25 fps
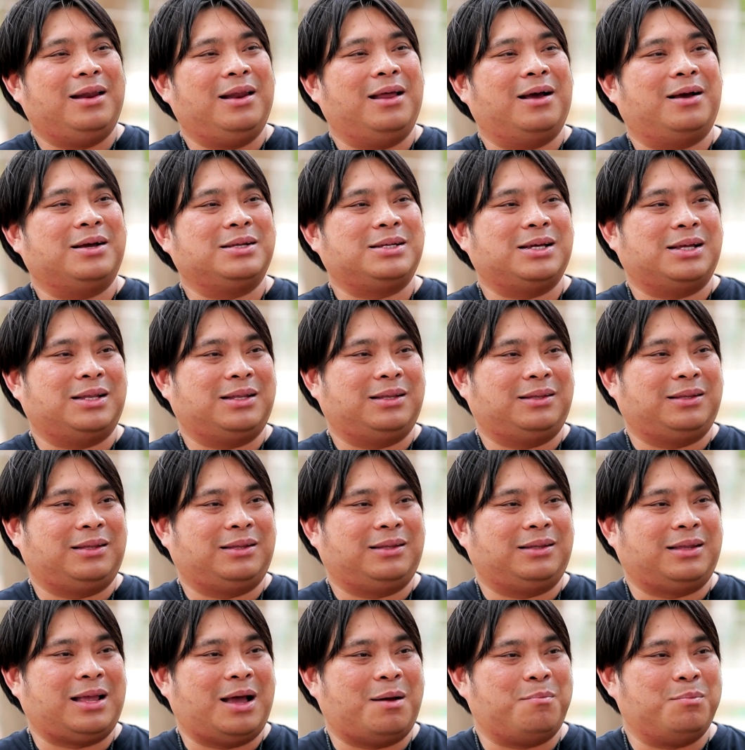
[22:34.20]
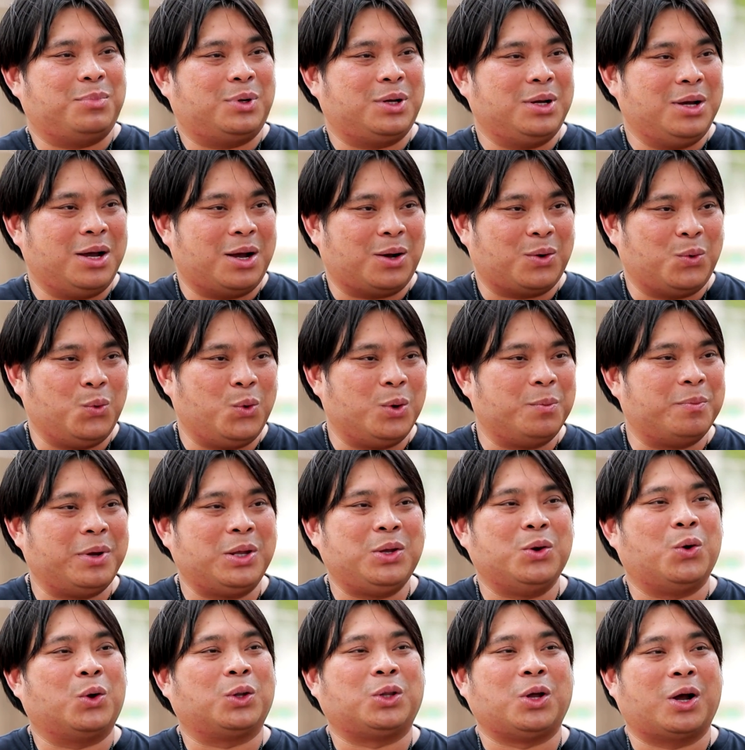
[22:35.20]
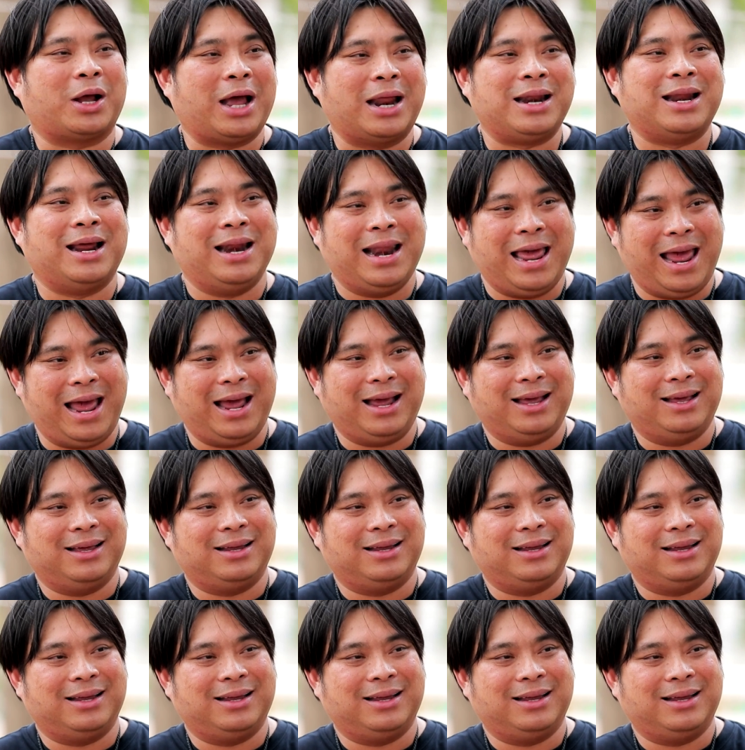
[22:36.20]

แล้วก็จะทำเกื้อกูลประโยชน์ต่อกันนั่นแหละ